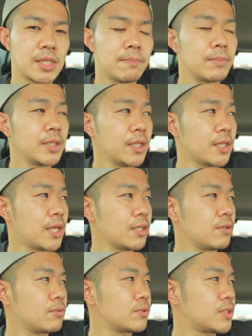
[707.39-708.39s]
あんまりね耐
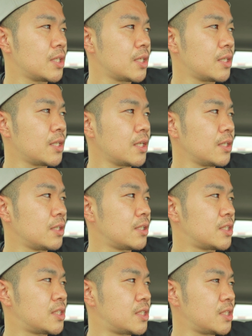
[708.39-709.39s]
久性ない
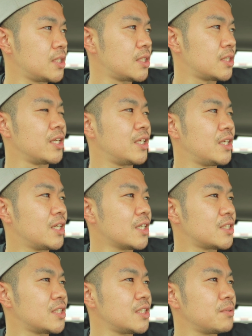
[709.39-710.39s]
し、
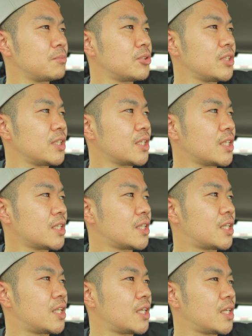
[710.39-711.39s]
東向きな
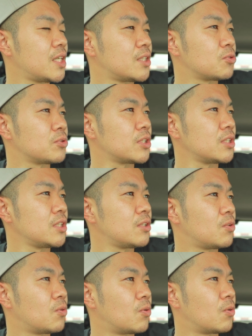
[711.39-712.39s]
んで直射日
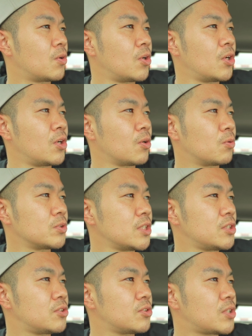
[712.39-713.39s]
光午
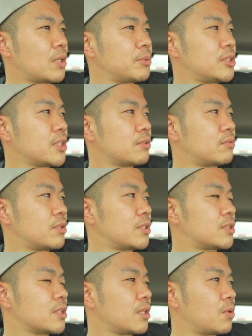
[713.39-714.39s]
前中浴びちゃうん
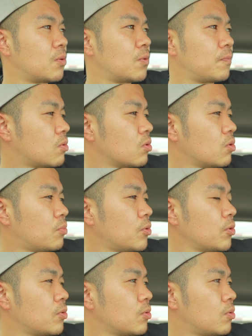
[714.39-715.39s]
ですけど、子
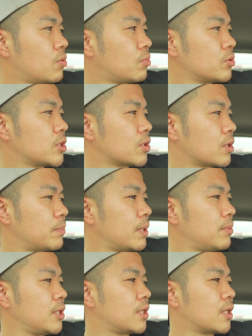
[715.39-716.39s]
供用のおもちゃとか
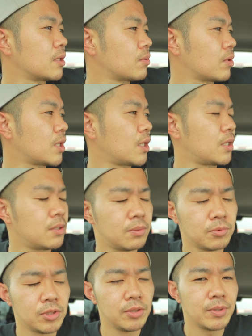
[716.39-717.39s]
ベビーカーとか
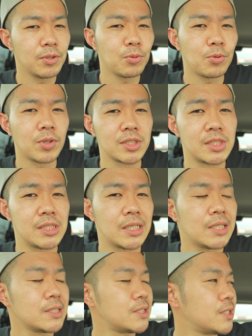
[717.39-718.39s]
もう庭のところが散
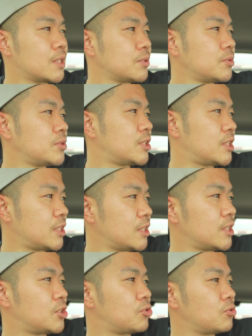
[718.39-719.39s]
らかっちゃう
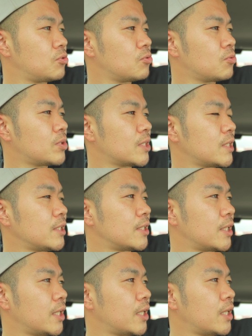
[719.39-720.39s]
し、収納がないん
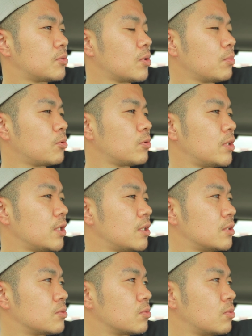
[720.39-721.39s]
でね、それ目的
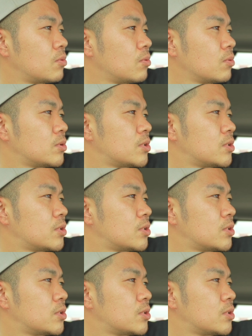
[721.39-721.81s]
でちょっと